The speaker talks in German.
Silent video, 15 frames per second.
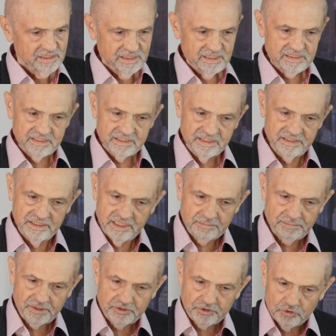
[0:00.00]
Diese sind
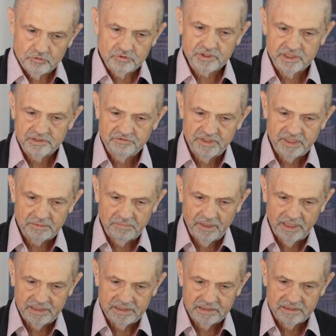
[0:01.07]
nicht betrunken, wie ihr
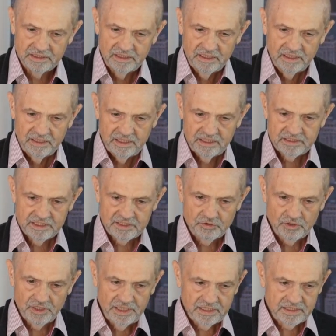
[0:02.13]
meint. Ist Es
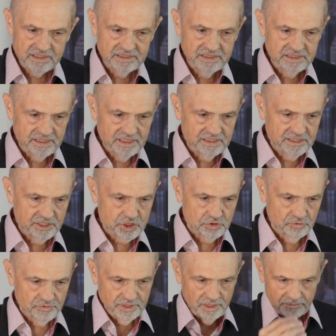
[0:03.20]
doch erst die dritte
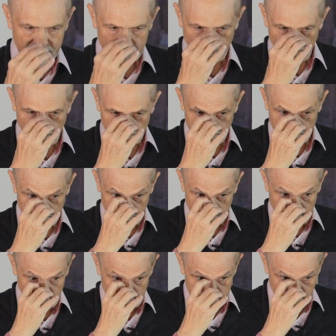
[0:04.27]
Stunde am Tag
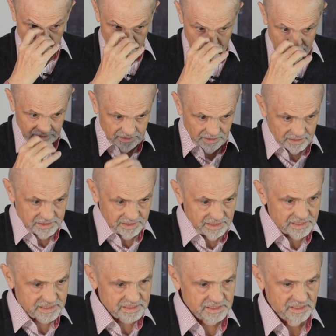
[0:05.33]
sondern das
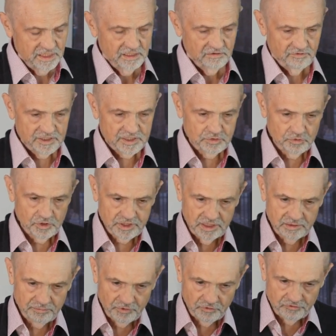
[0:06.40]
ist, was durch
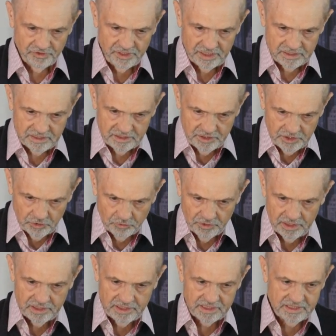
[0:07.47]
den Propheten
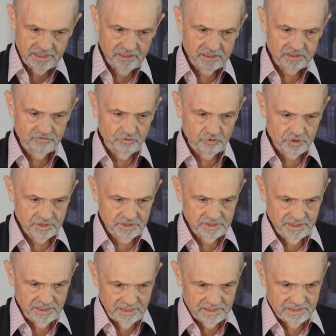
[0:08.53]
Joel gesagt
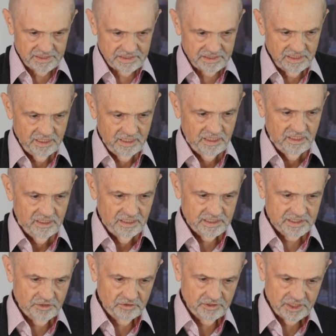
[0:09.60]
worden ist.
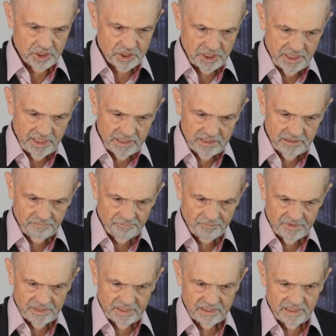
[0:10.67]
Es soll geschehen,
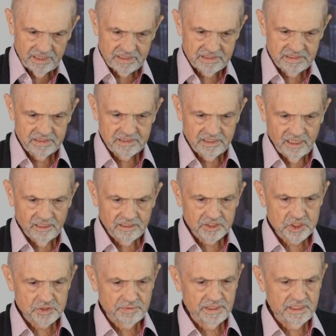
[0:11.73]
in den letzten
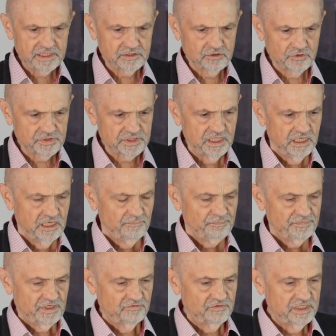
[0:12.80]
Tagen spricht Gott,
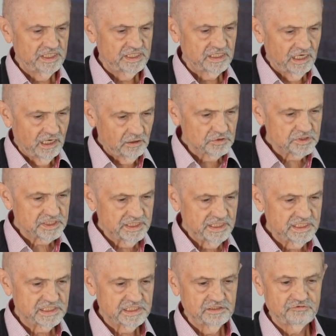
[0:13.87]
da will ich
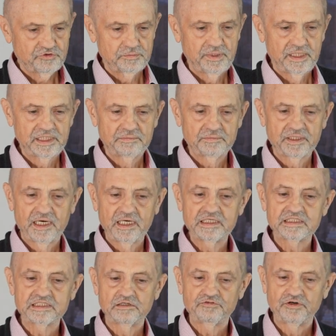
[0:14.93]
ausgießen von meinem
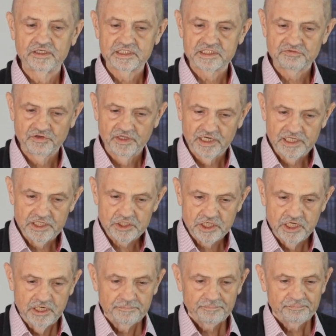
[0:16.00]
Geist auf alles Fleisch,
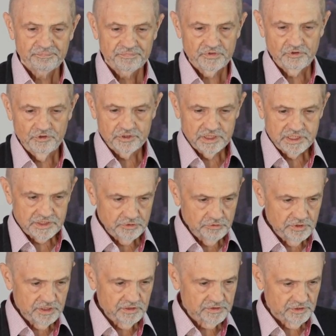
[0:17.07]
und eure
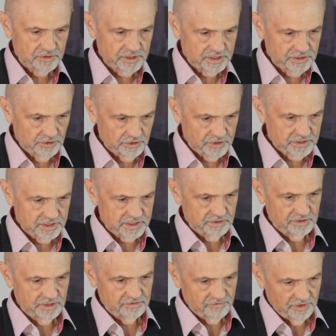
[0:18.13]
Söhne und eure Töchter
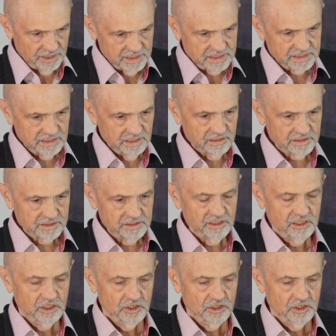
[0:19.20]
sollen Weissagen,